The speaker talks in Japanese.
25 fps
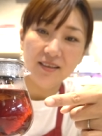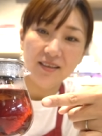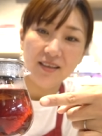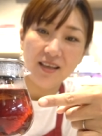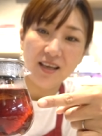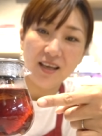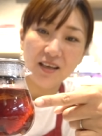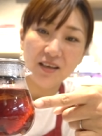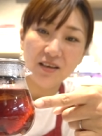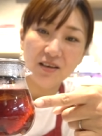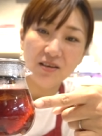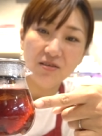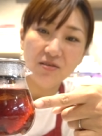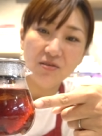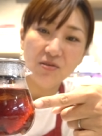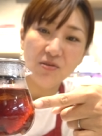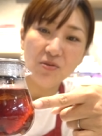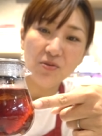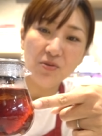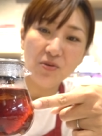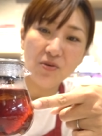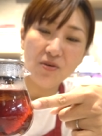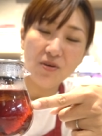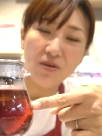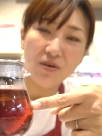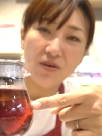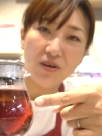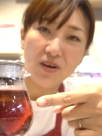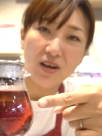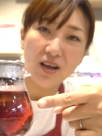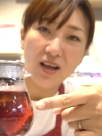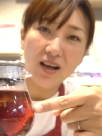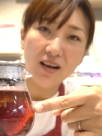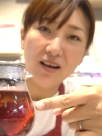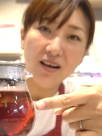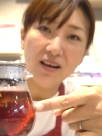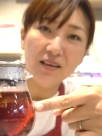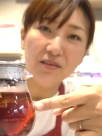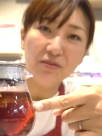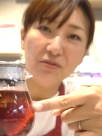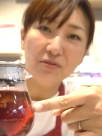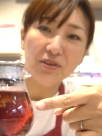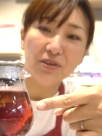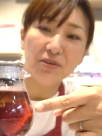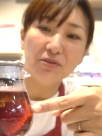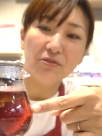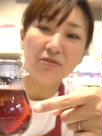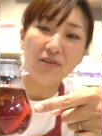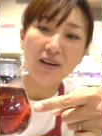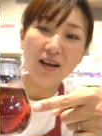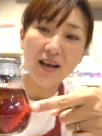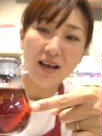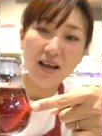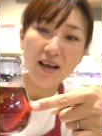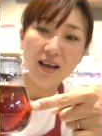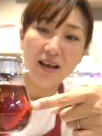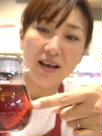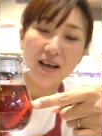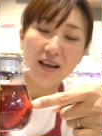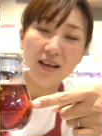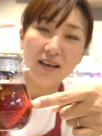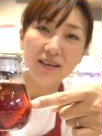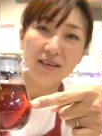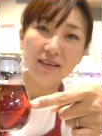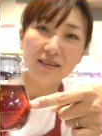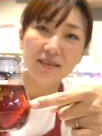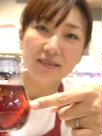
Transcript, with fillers: で、この赤の色が